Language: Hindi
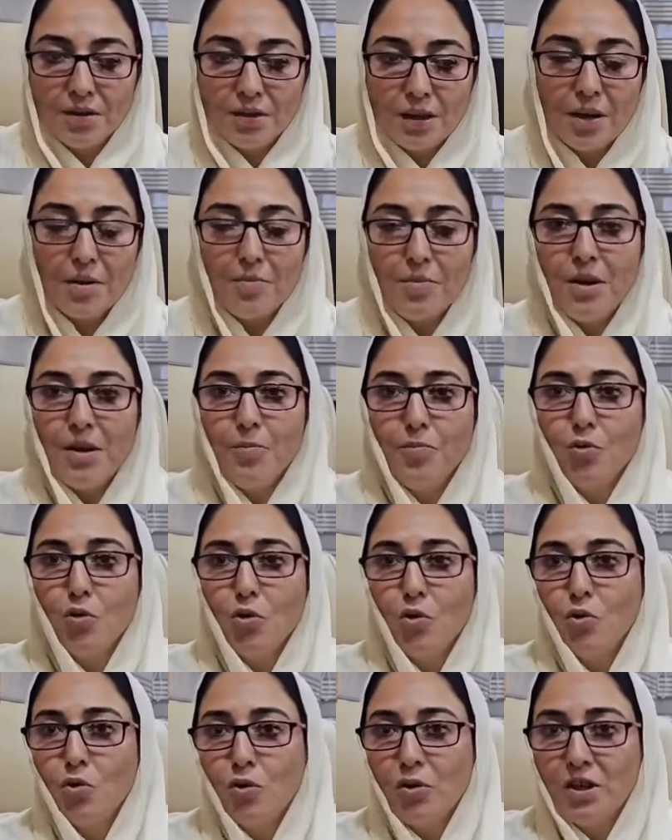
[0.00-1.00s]
तरमीम
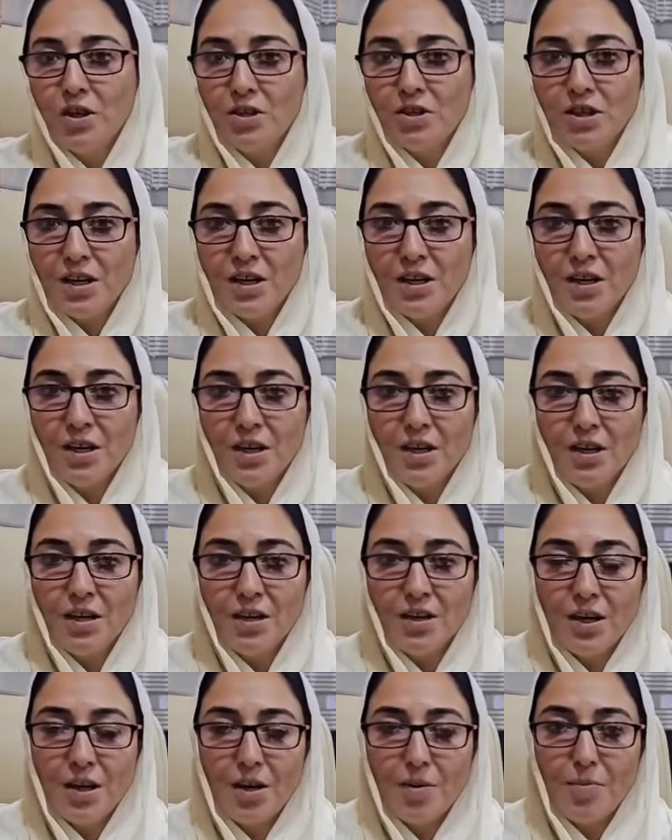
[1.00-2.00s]
तो होनी चाहिए
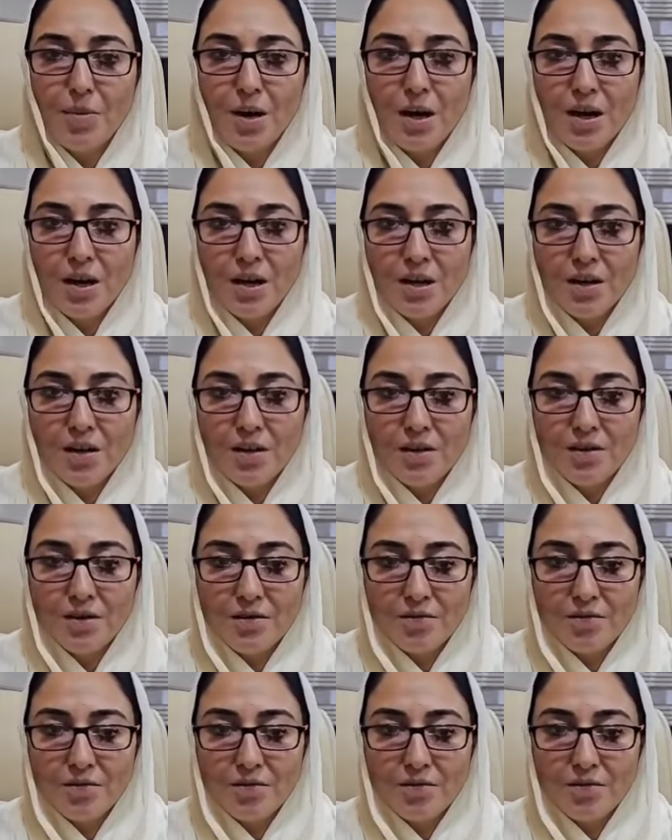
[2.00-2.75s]
अब अगर